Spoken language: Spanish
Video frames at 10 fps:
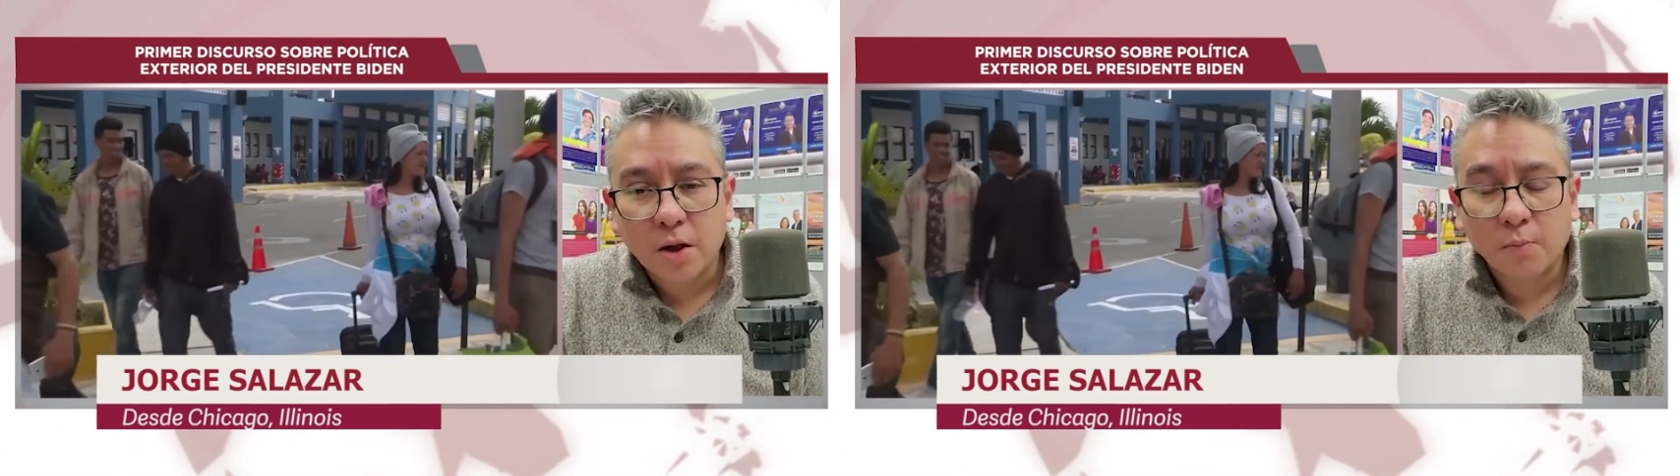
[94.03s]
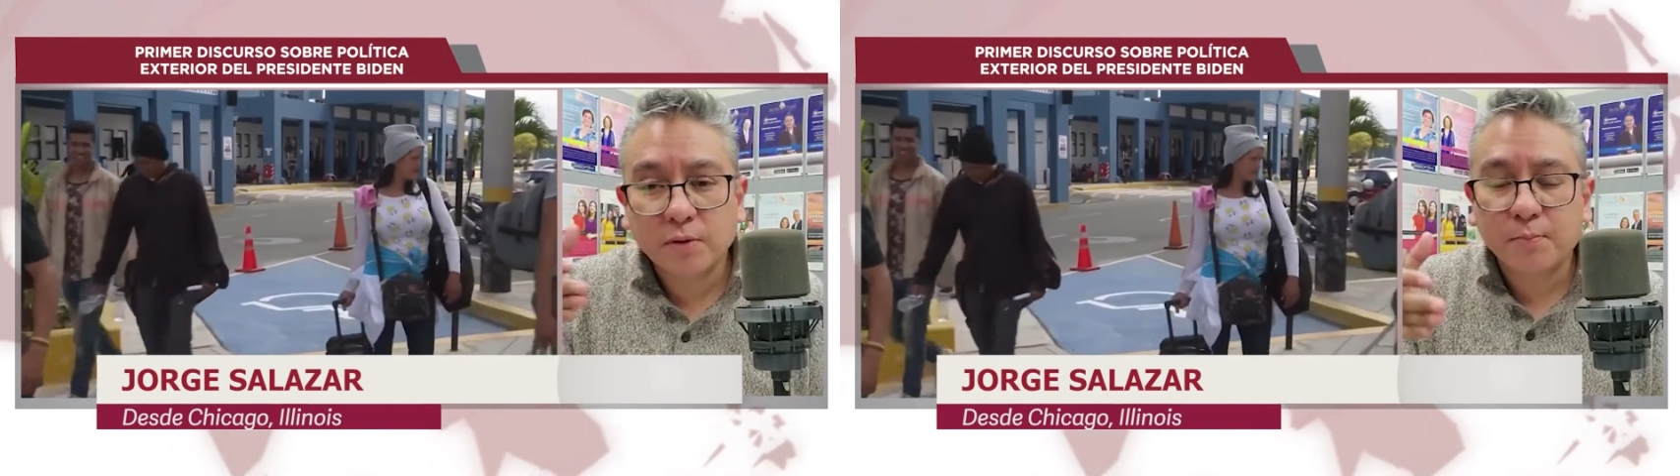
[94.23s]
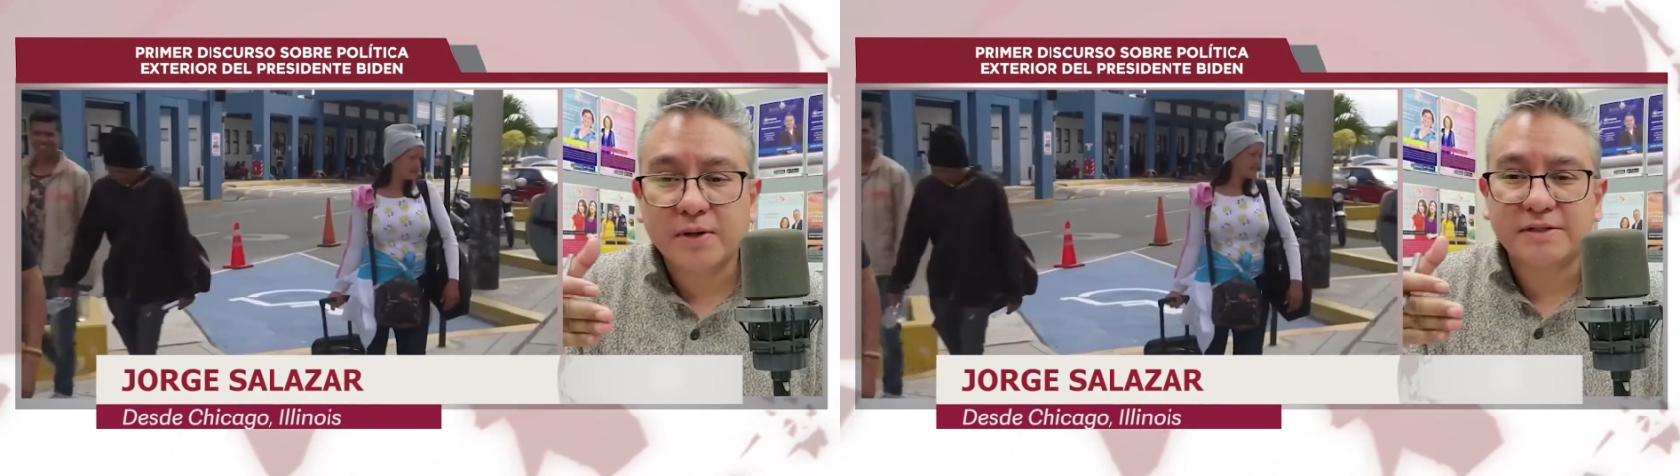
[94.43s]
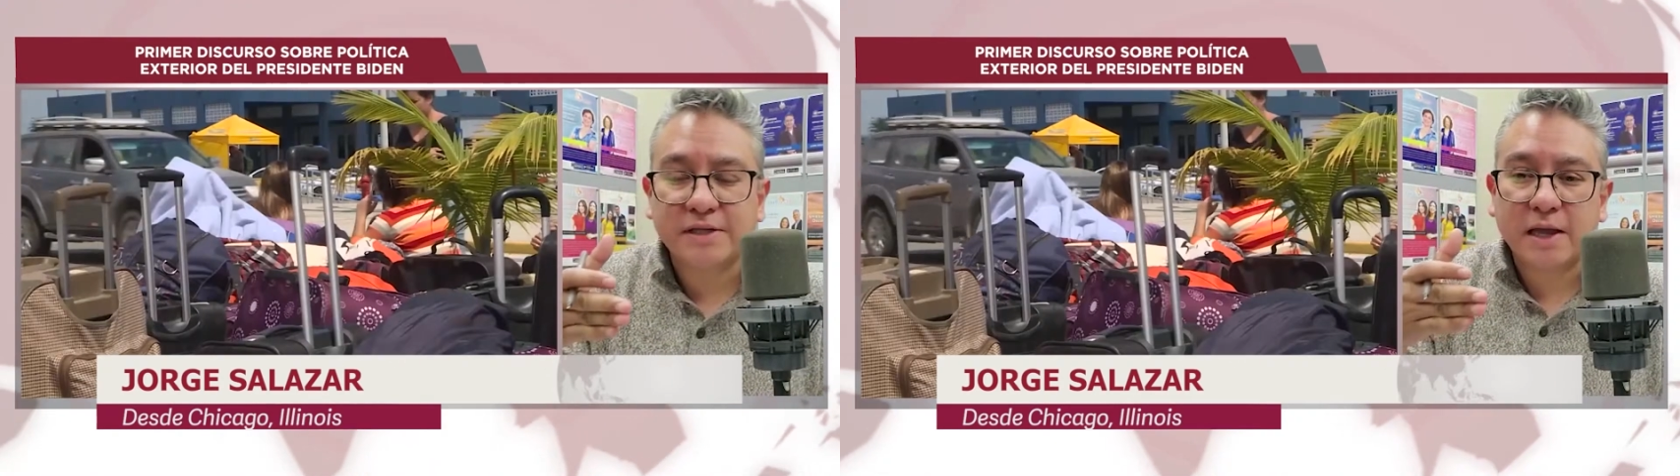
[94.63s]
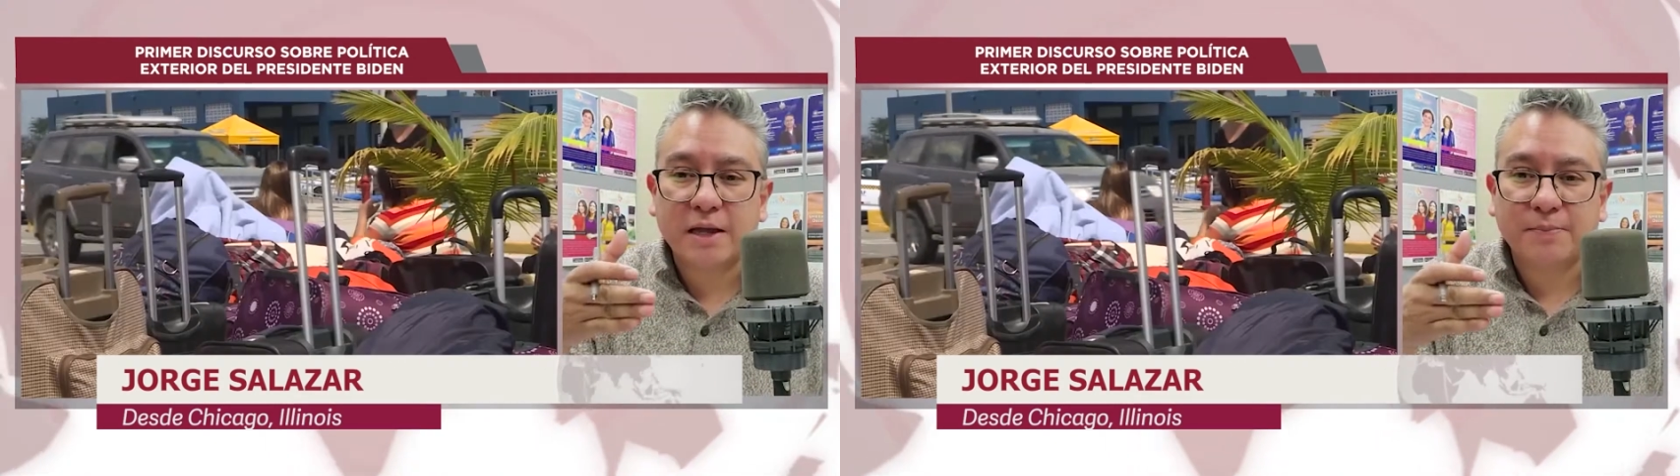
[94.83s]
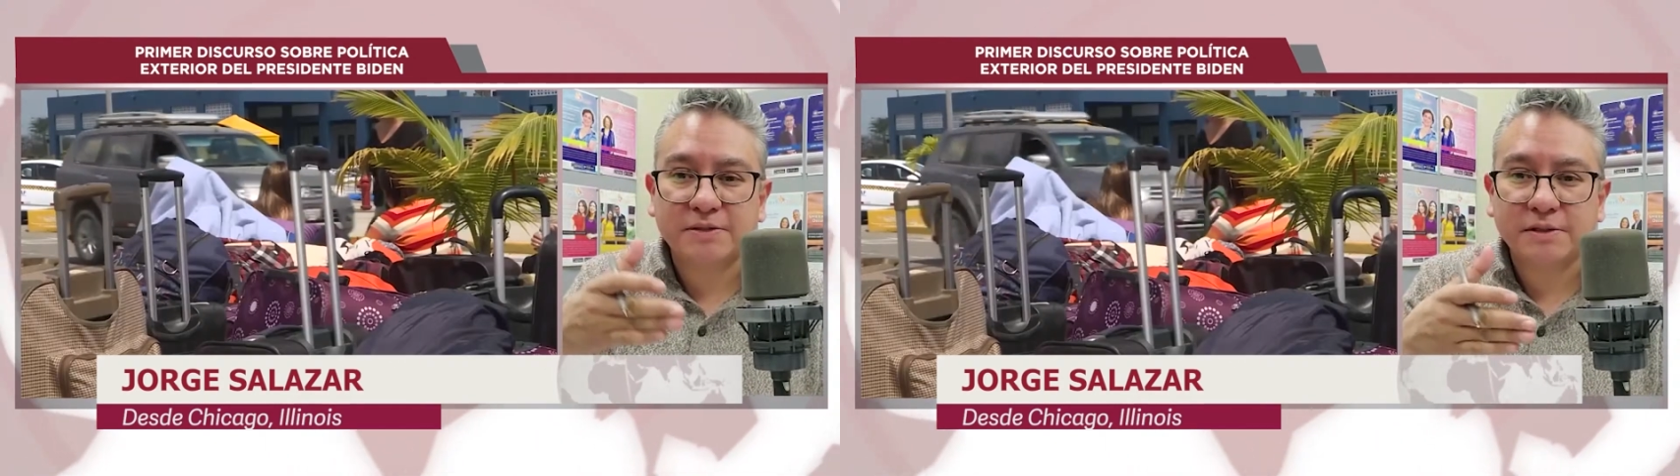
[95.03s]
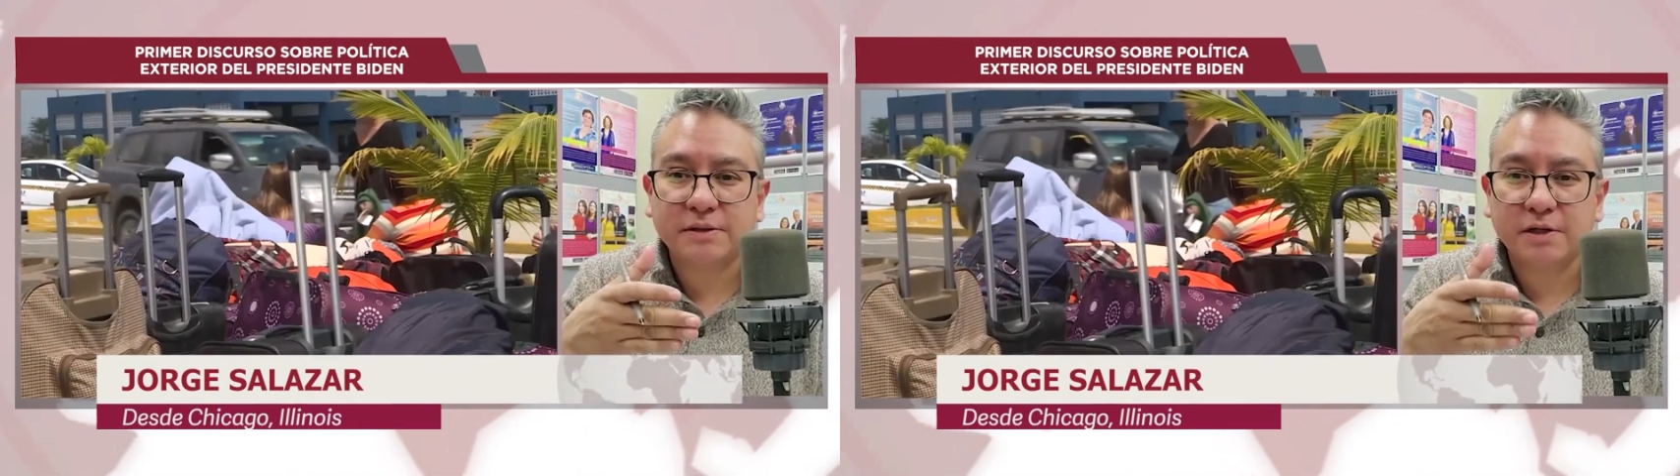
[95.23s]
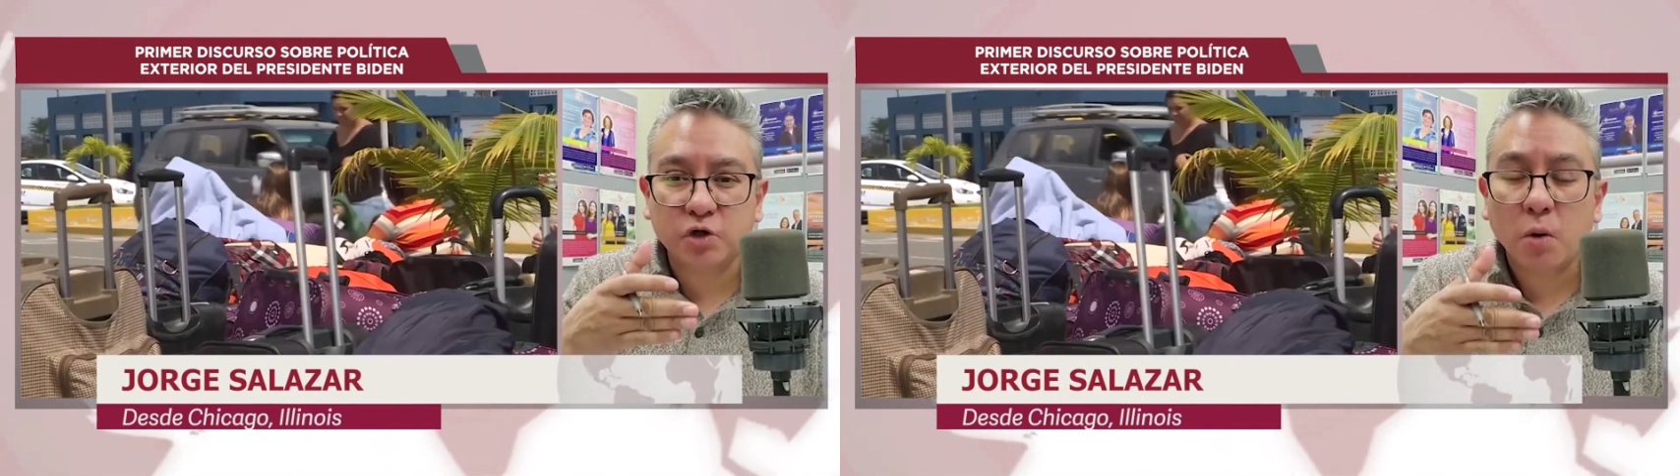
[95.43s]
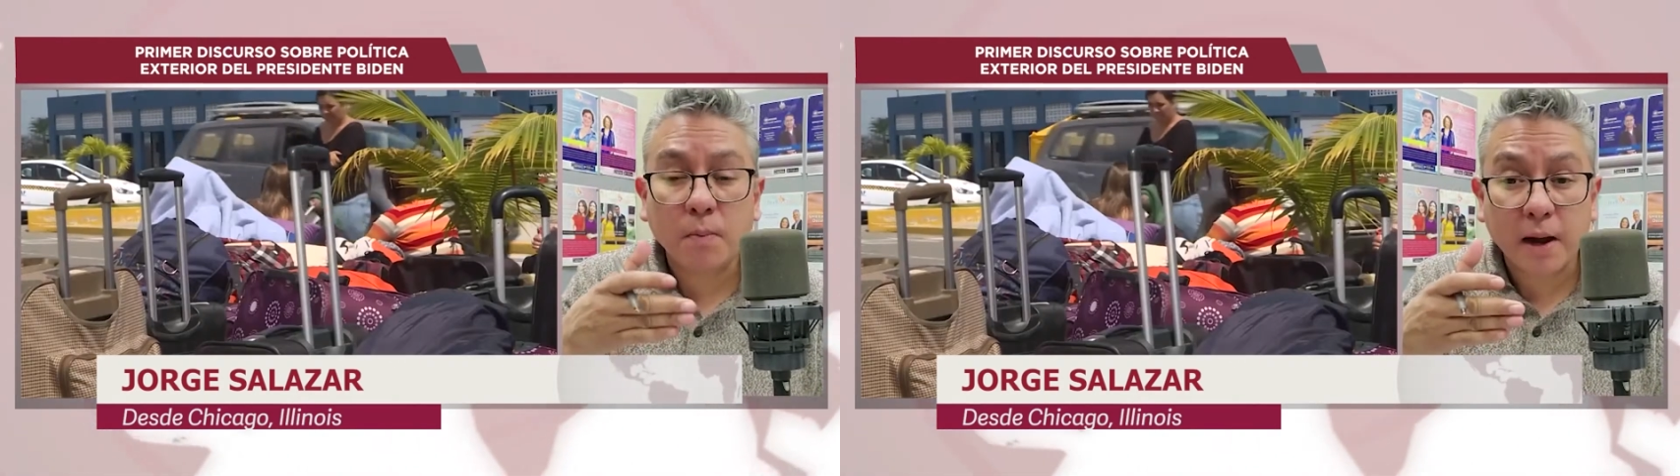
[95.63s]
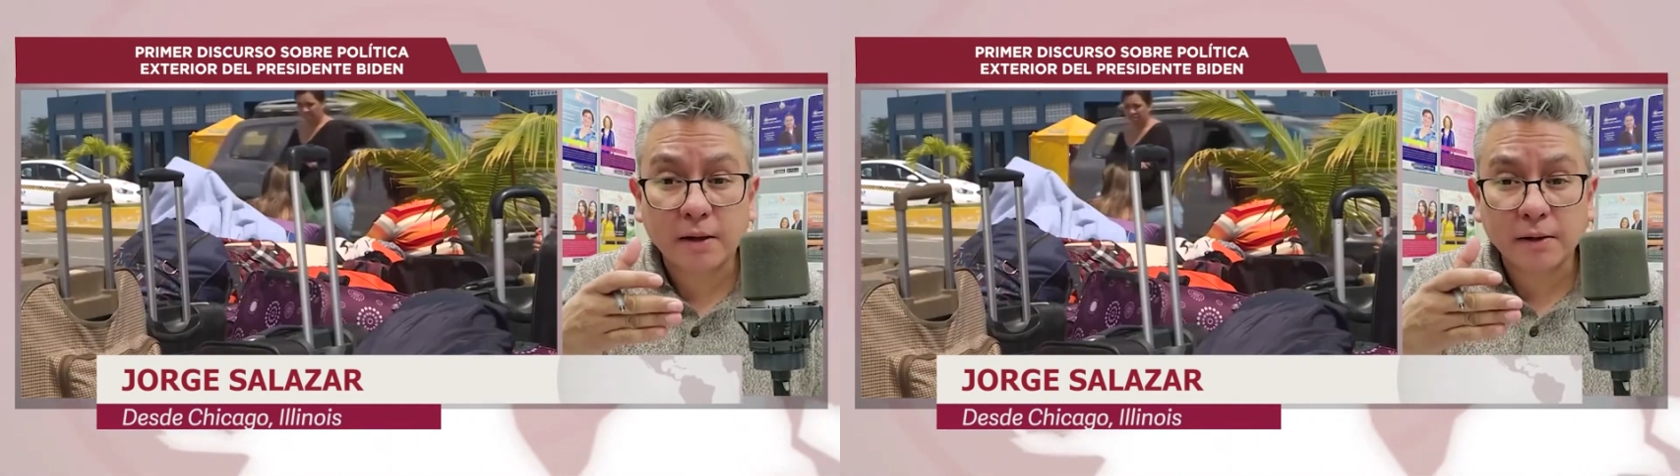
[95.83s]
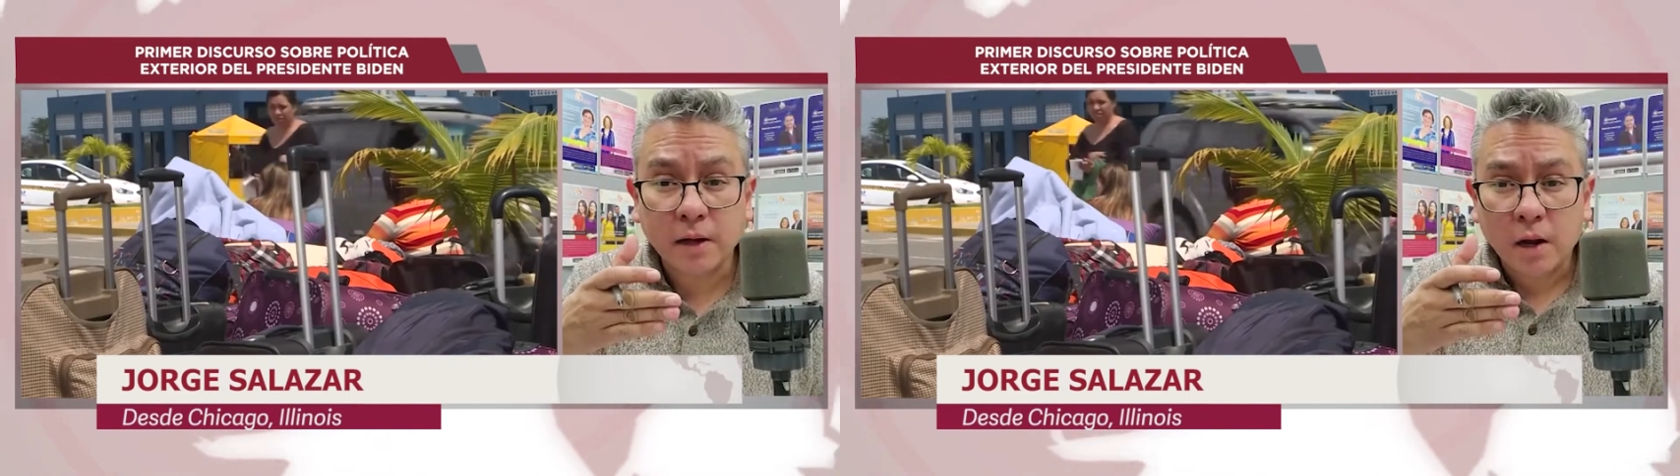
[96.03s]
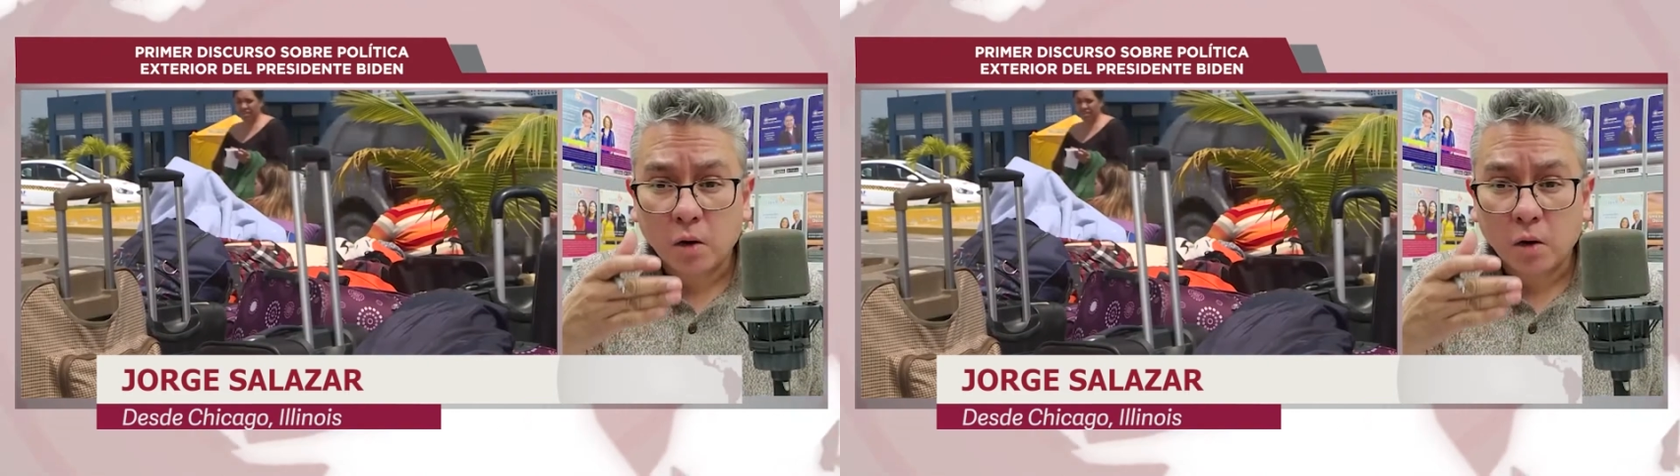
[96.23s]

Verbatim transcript: Bueno, pues el presidente Joe Biden